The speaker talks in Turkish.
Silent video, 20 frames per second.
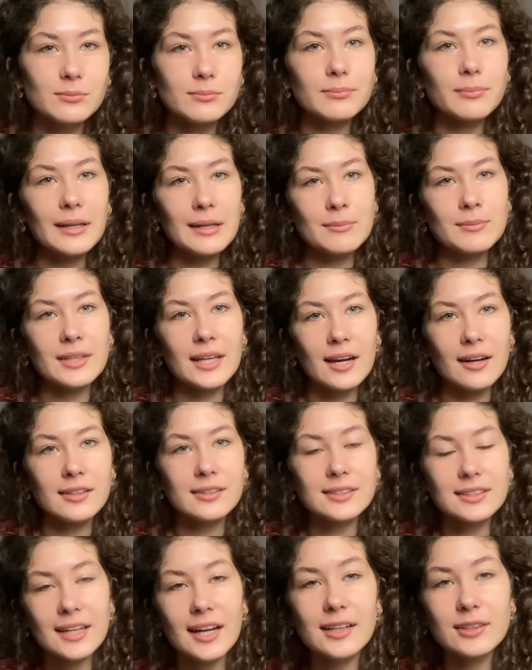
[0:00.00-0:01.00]
benim de
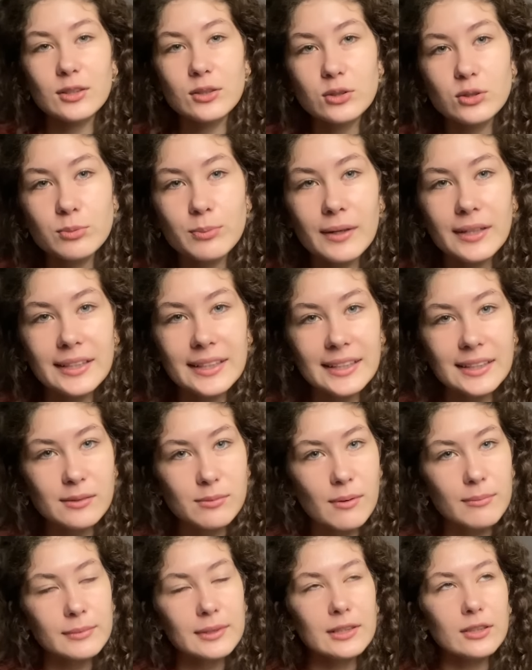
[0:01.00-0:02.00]
artık her gün kütüphaneye
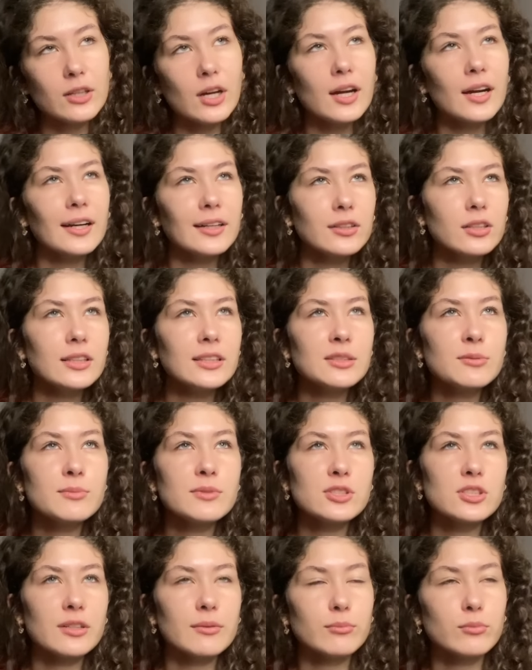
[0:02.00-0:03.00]
gitmem gerekiyor. Her gün
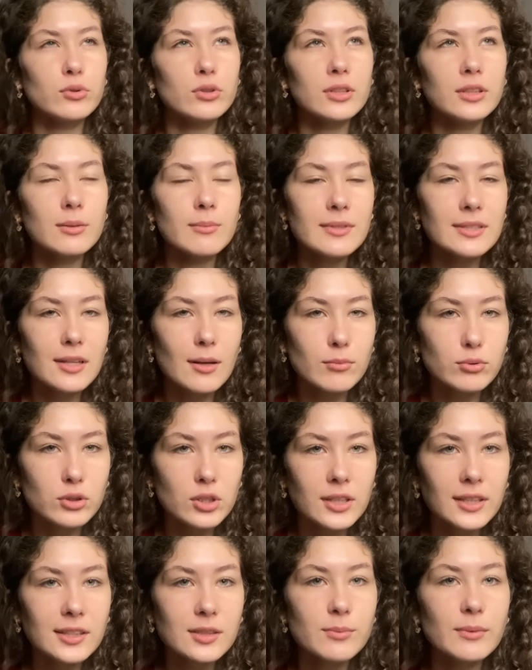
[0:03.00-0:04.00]
gitmeyeceğim bu arada. Mesela
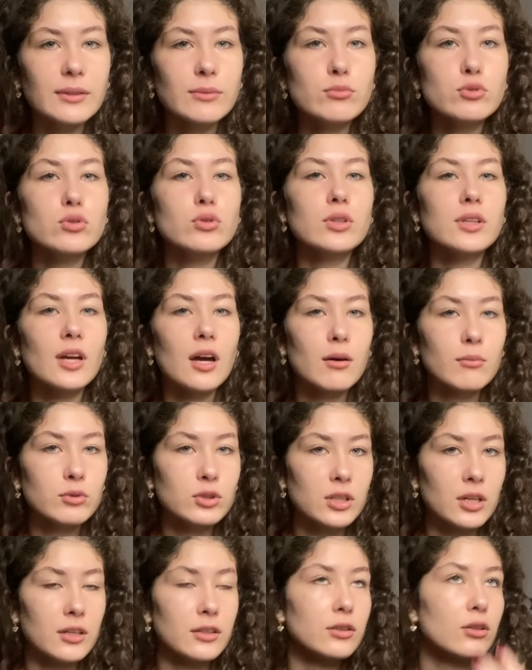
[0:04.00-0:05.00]
bugün gitmedim çünkü yağmur
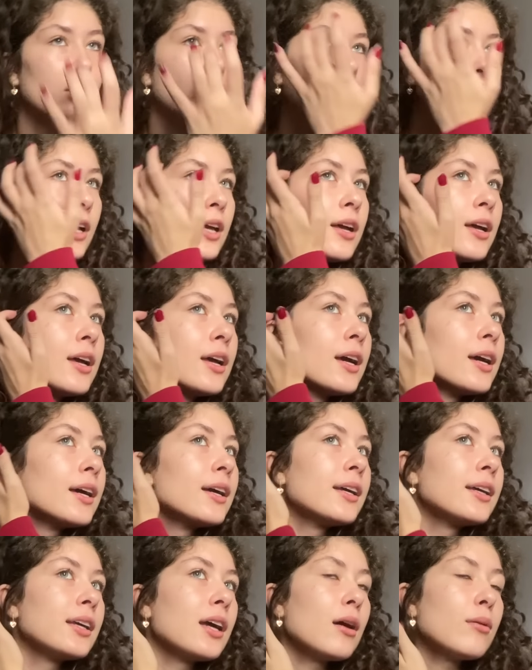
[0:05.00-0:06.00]
yağıyor.
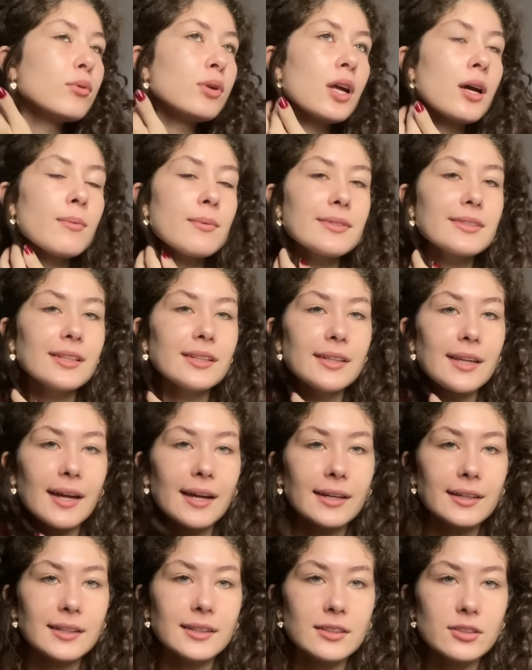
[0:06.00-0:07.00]
Yağmur yağmasaydı eğer
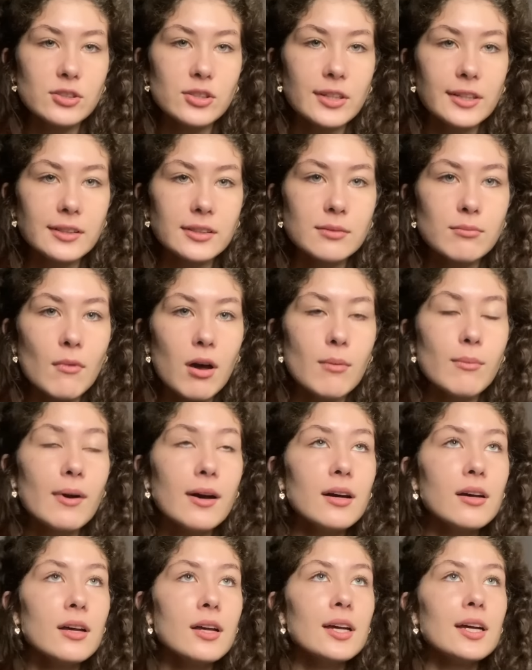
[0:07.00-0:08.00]
gidecektim
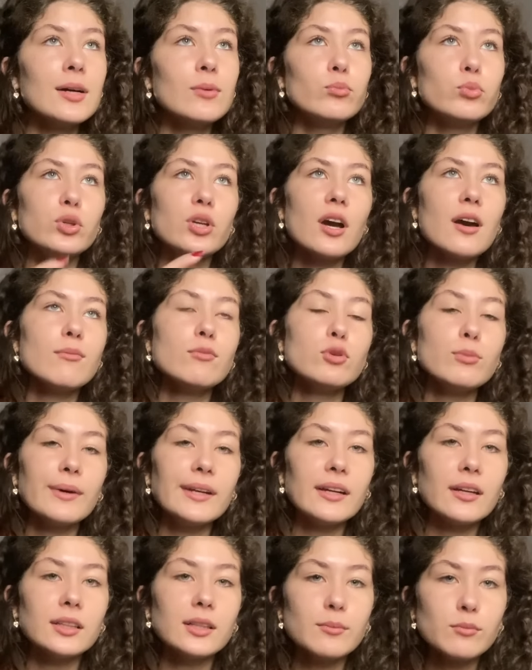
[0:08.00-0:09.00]
ama bu yağmur ben
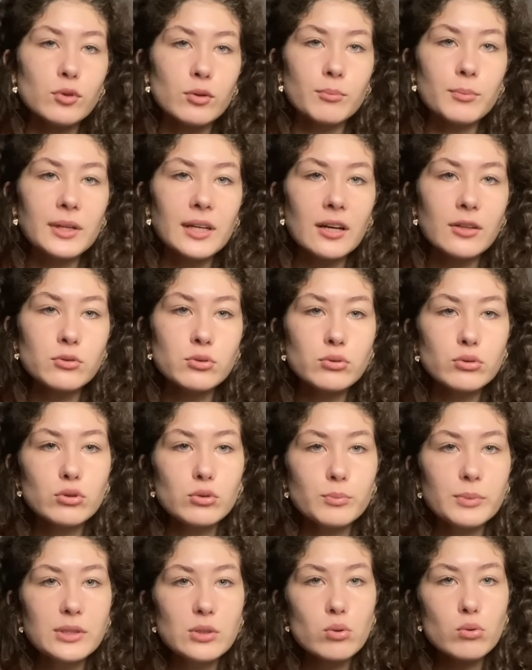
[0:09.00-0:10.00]
anlamıyorum. Birkaç gündür
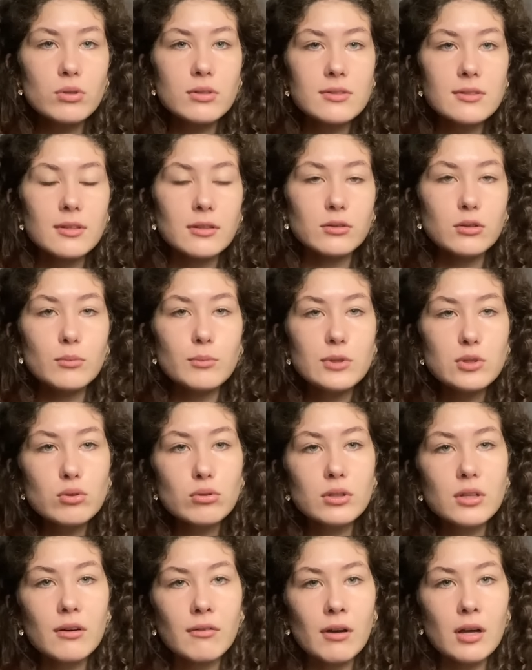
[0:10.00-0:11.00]
bir çok hızlanıyor, bir
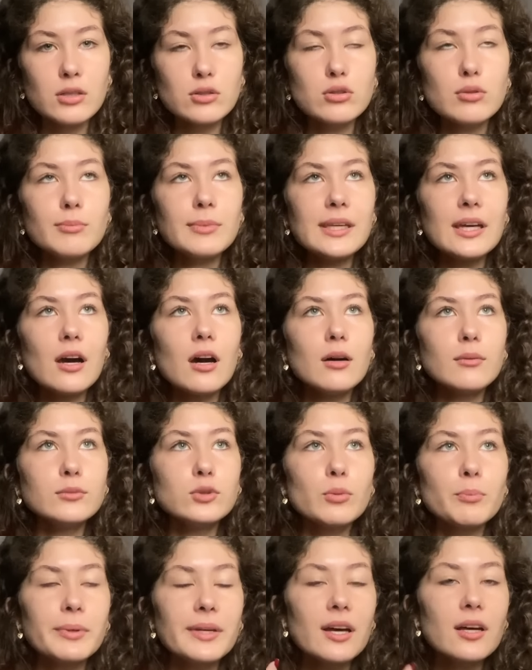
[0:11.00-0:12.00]
çok yavaşlıyor, bir
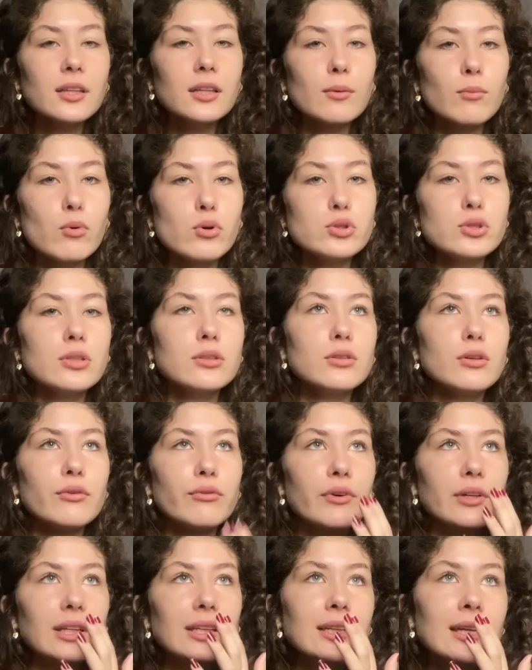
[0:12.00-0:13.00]
yağmıyor, bir anda boşalıyor
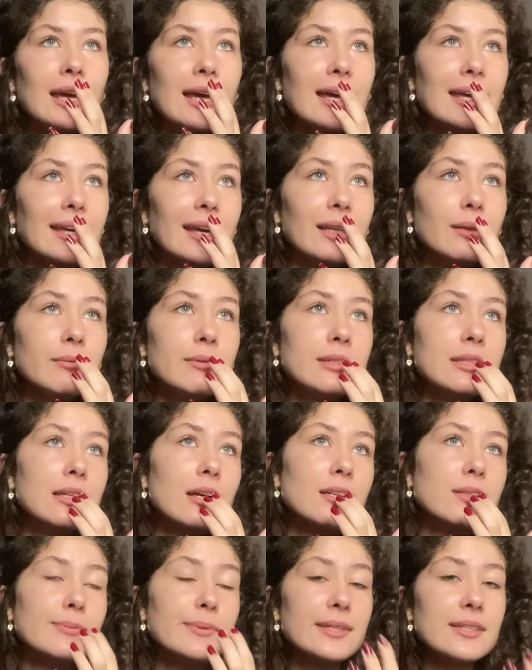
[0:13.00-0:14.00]
falan. Kendimi riske
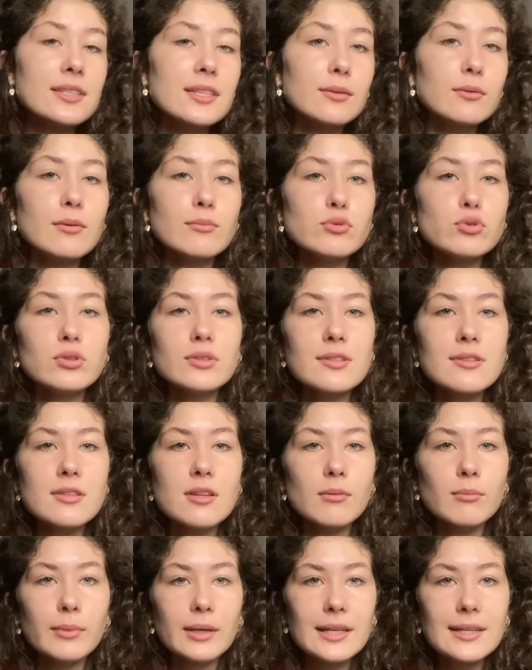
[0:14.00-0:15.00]
atmak istemem çünkü
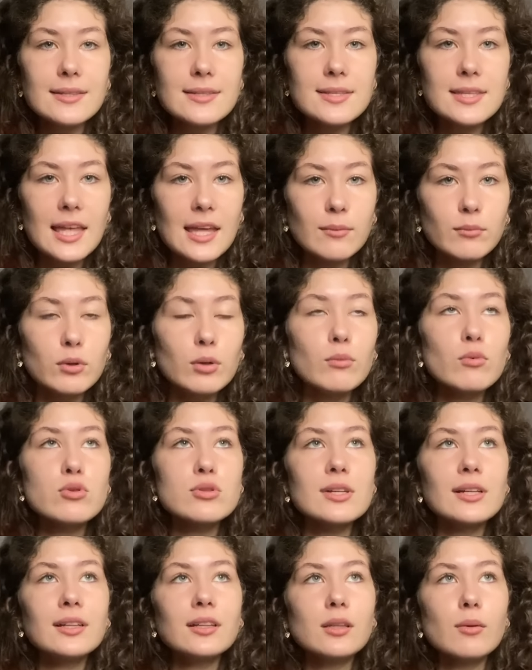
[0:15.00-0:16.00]
ıslanmayı hiç sevmiyorum.
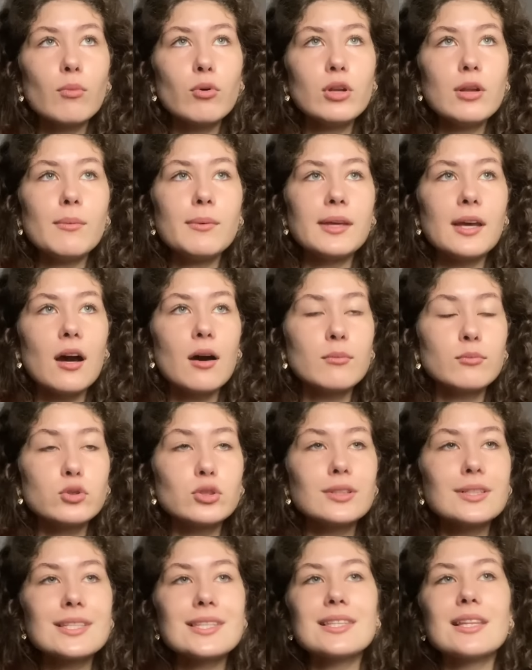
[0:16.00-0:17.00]
Özellikle böyle bir yağmurda
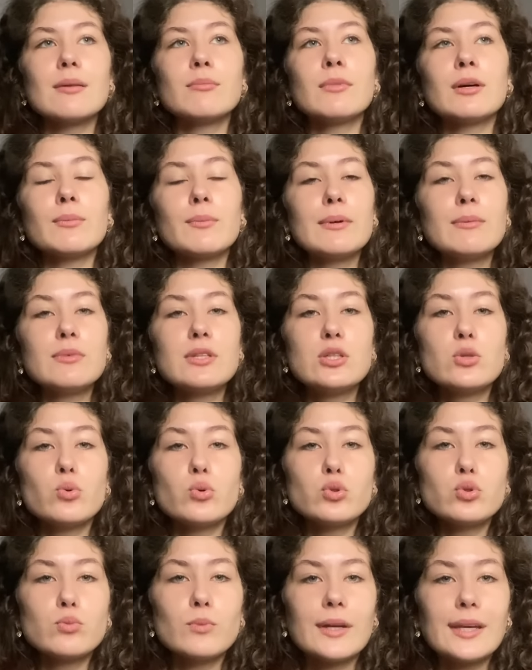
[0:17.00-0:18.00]
ıslanmak benim hiç
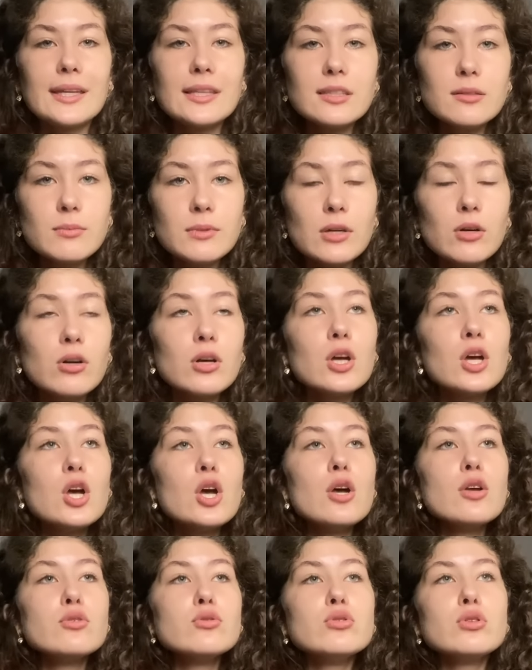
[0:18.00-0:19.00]
hoşuma gitmiyor.
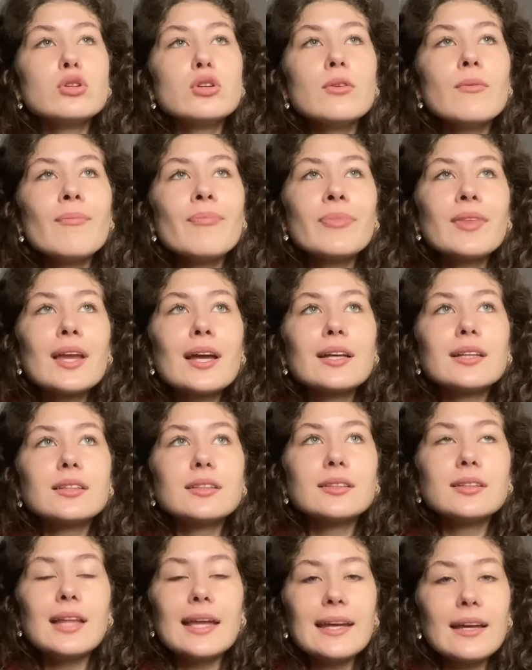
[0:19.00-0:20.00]
Çünkü
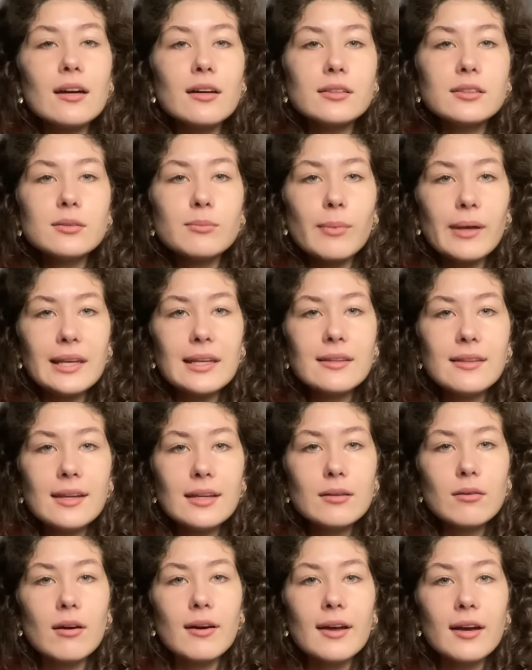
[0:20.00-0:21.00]
ne yağdı belli değil.
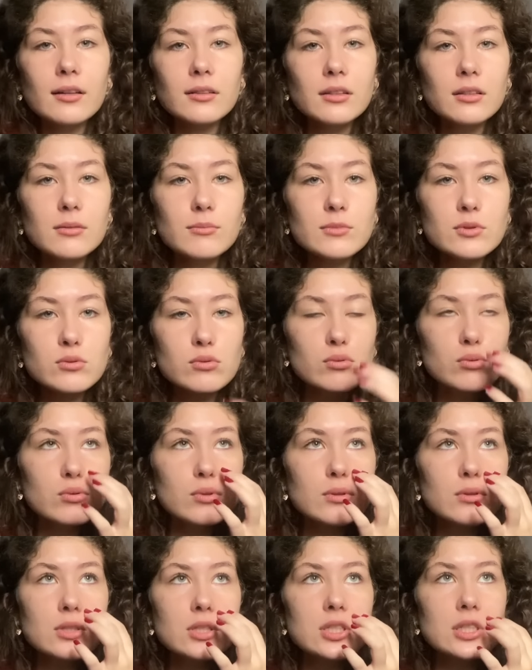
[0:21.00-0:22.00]
Ayaklarımız
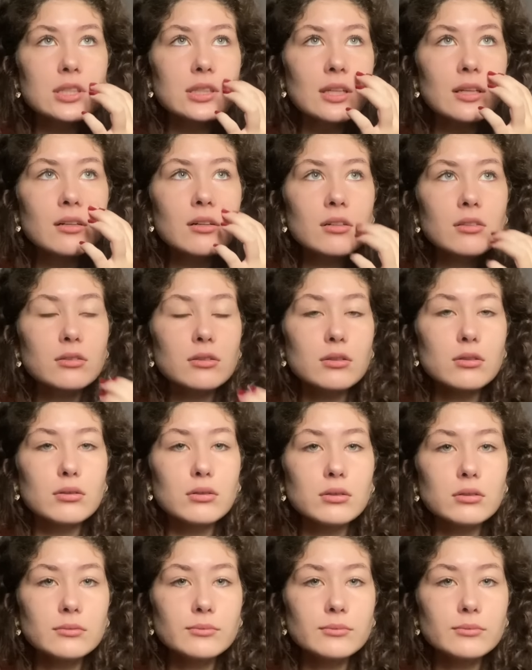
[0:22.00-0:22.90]
suyun içinde kalıyor.